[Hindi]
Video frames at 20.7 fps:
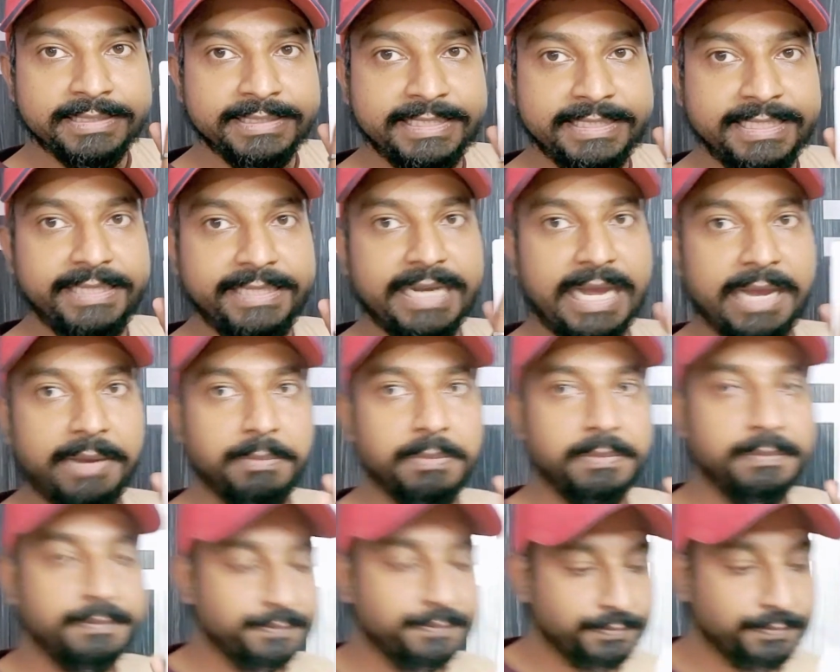सी
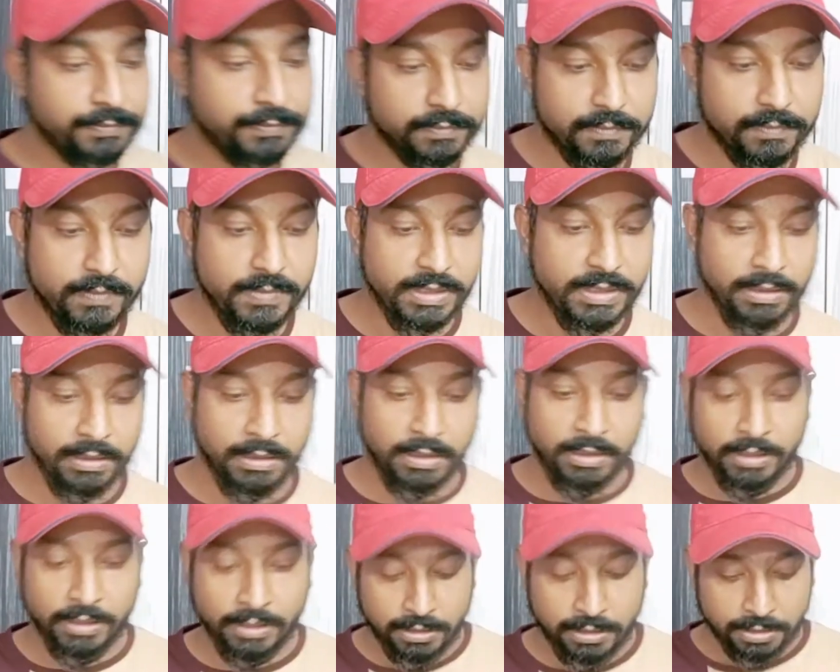टाइप
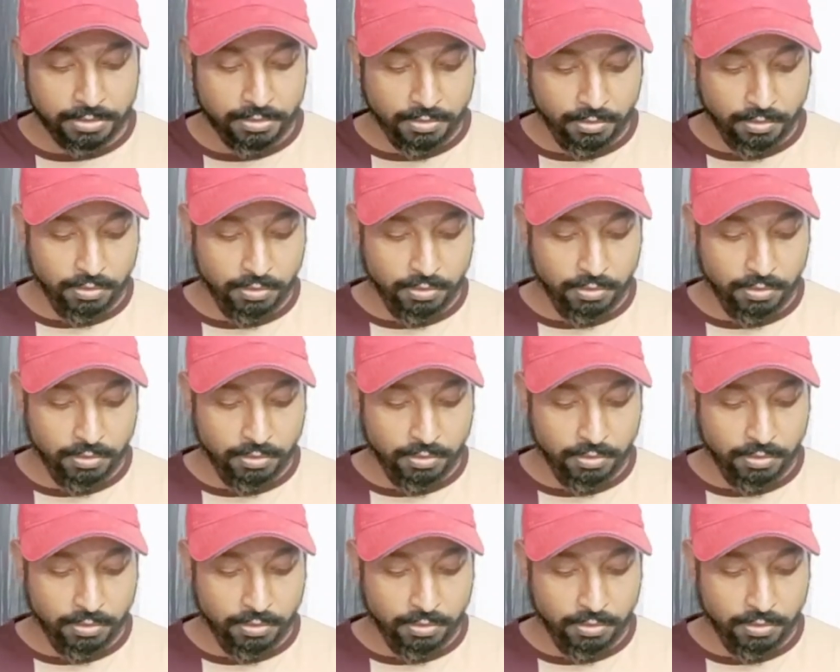तो